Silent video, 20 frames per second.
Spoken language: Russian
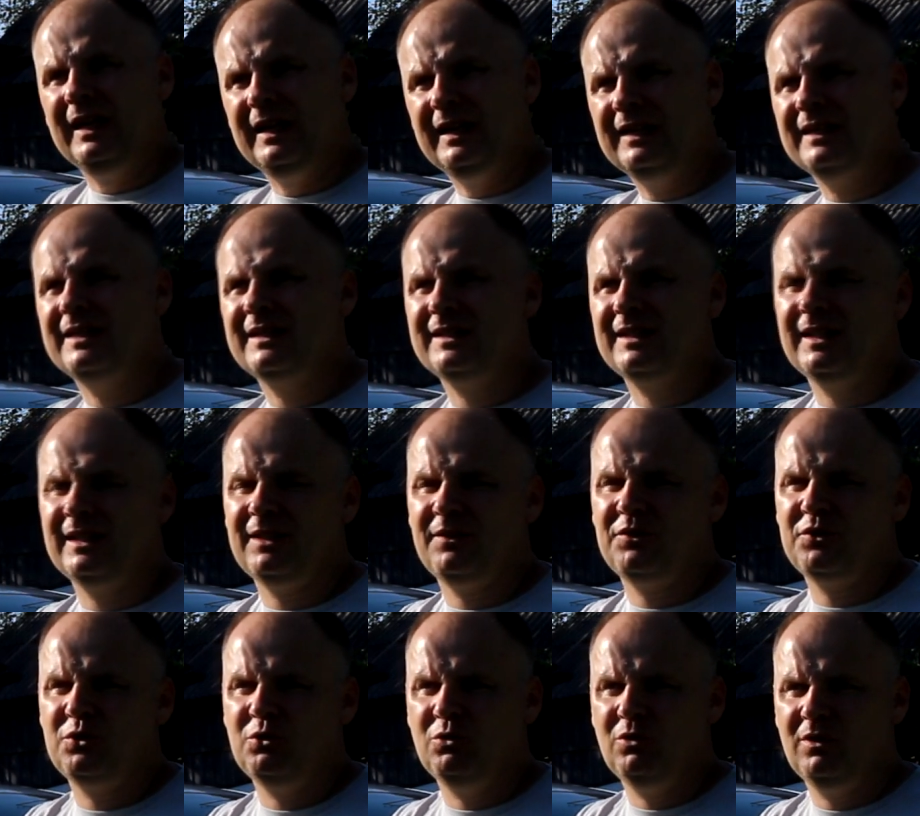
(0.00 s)
Это, за это
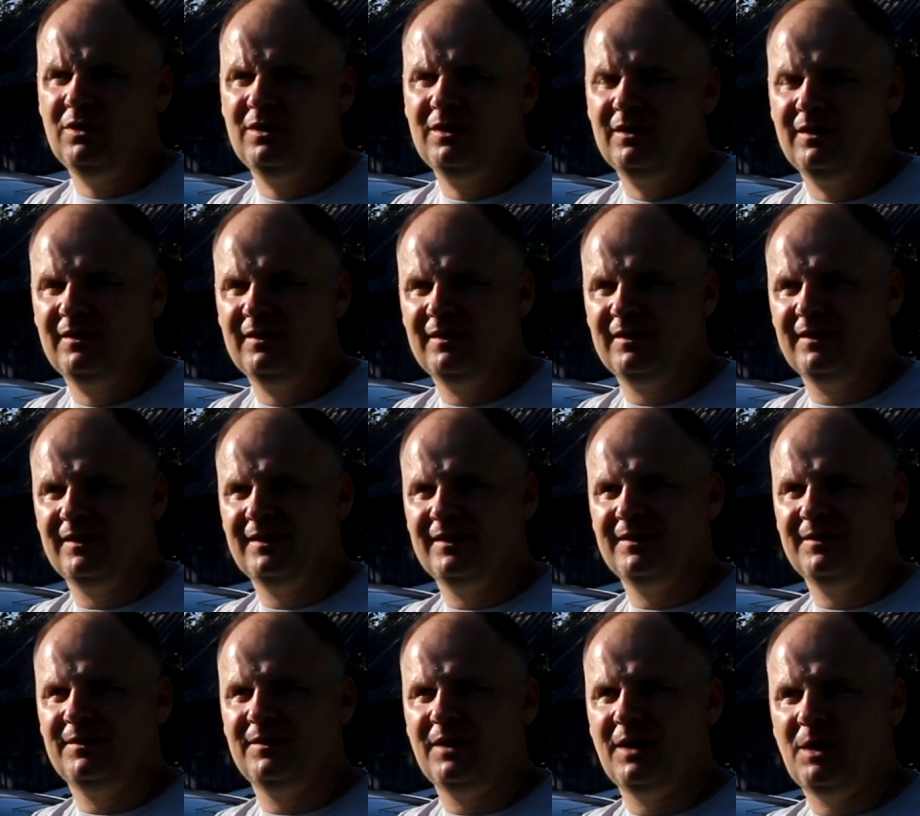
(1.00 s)
все
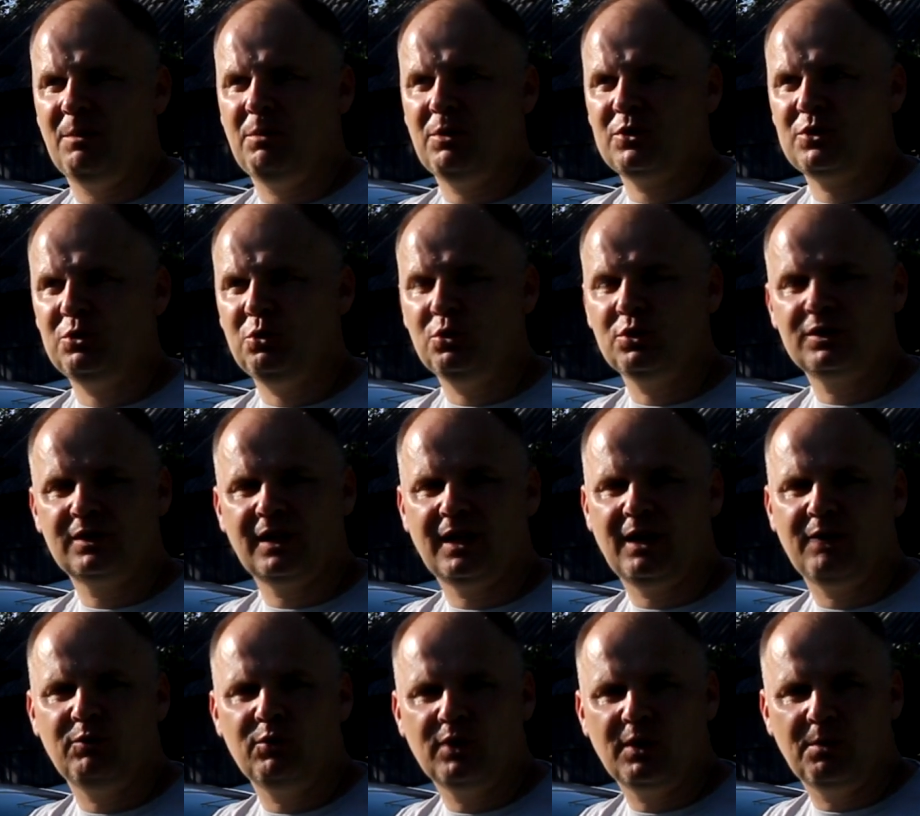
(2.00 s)
э, обошлось
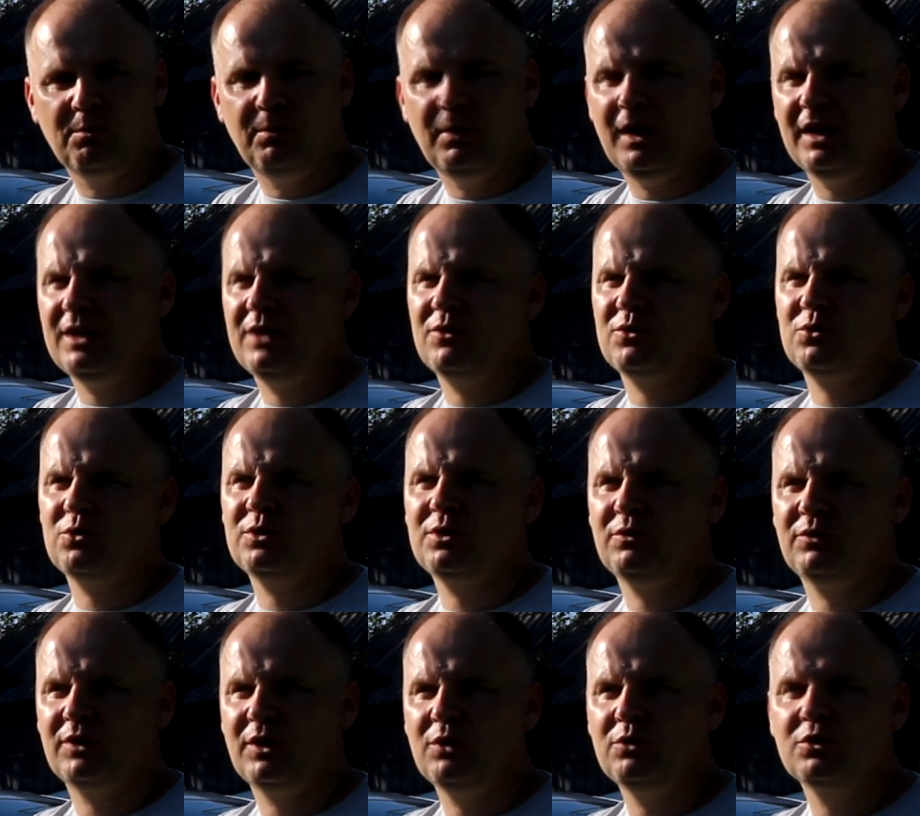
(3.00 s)
страховой компании
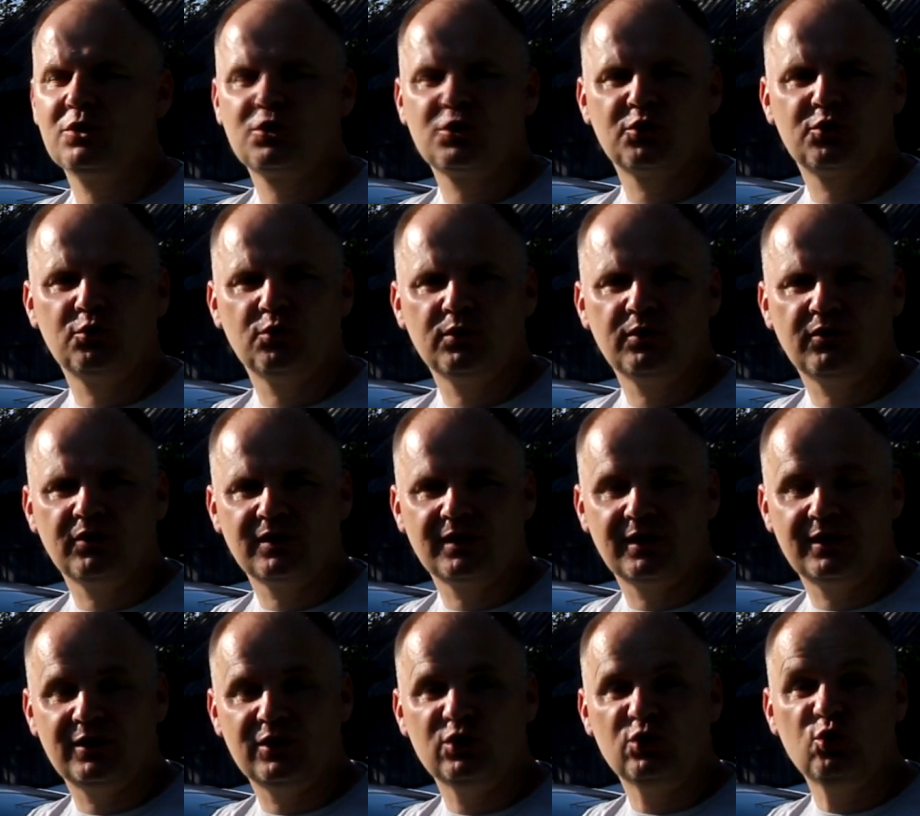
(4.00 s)
что-то в районе
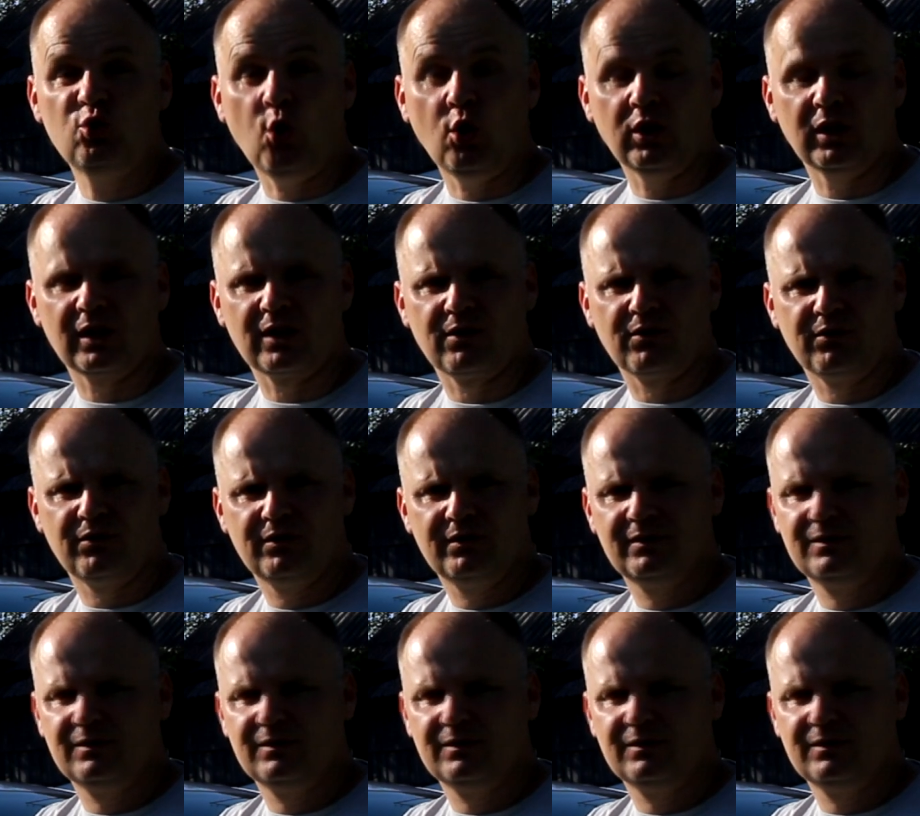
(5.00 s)
620 долларов.